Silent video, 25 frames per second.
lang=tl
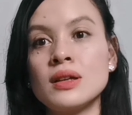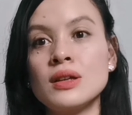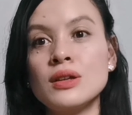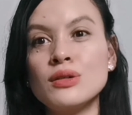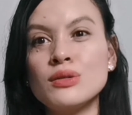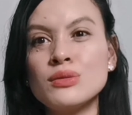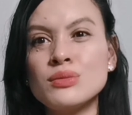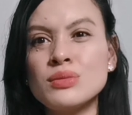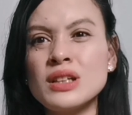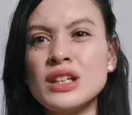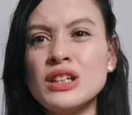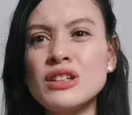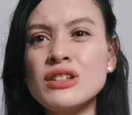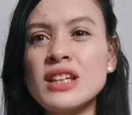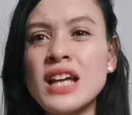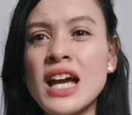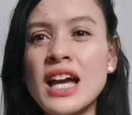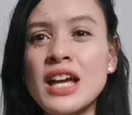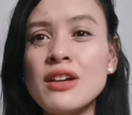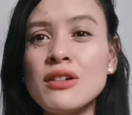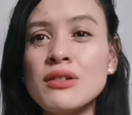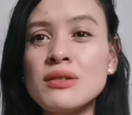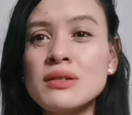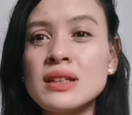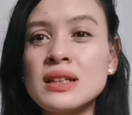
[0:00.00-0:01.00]
Yung, in nga
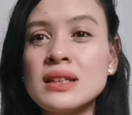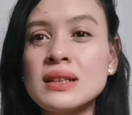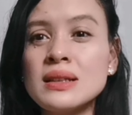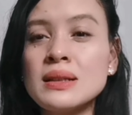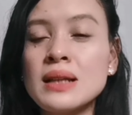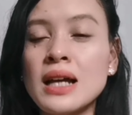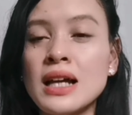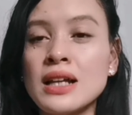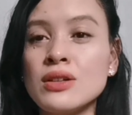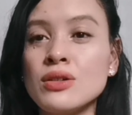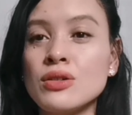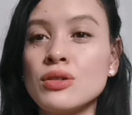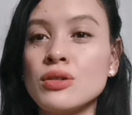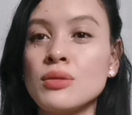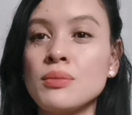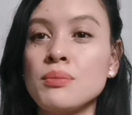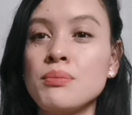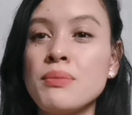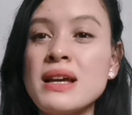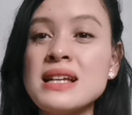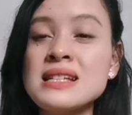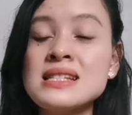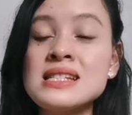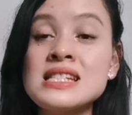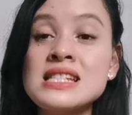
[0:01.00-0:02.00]
yung, ano,
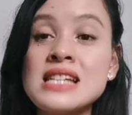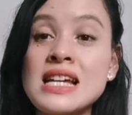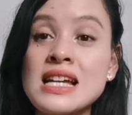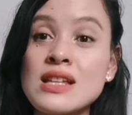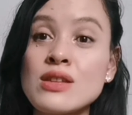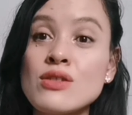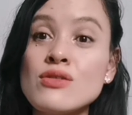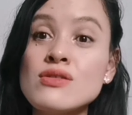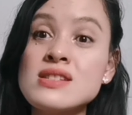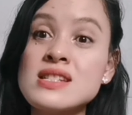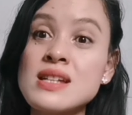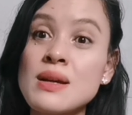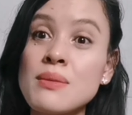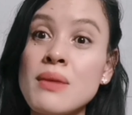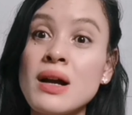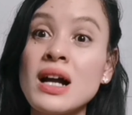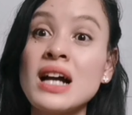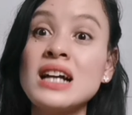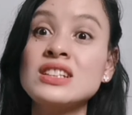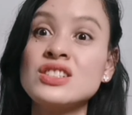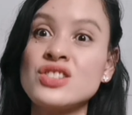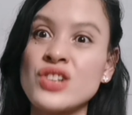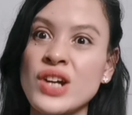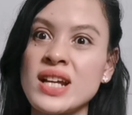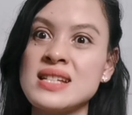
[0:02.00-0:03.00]
best siya dun sa
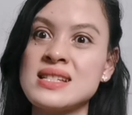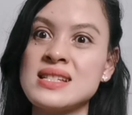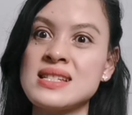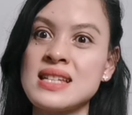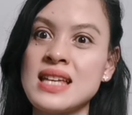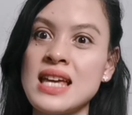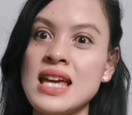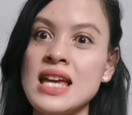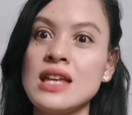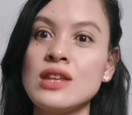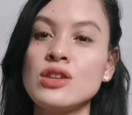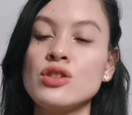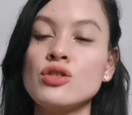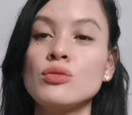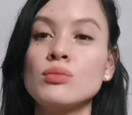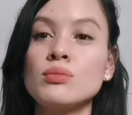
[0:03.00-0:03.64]
mga dry skin.